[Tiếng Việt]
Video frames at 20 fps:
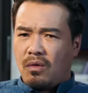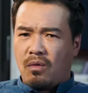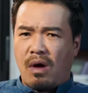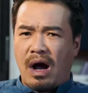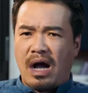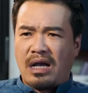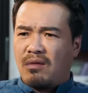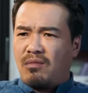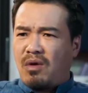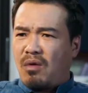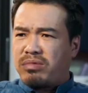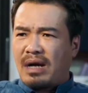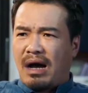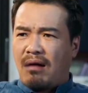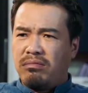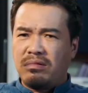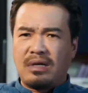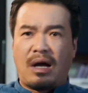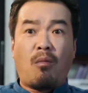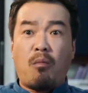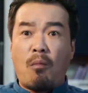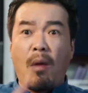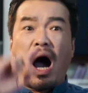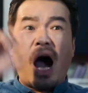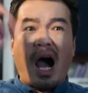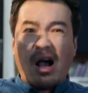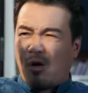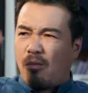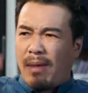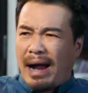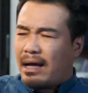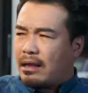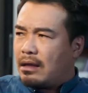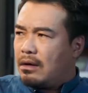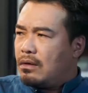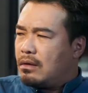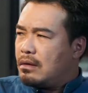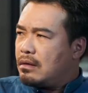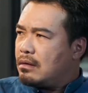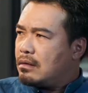quăng cho một đống độc mờ con mắt
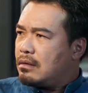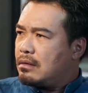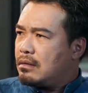luôn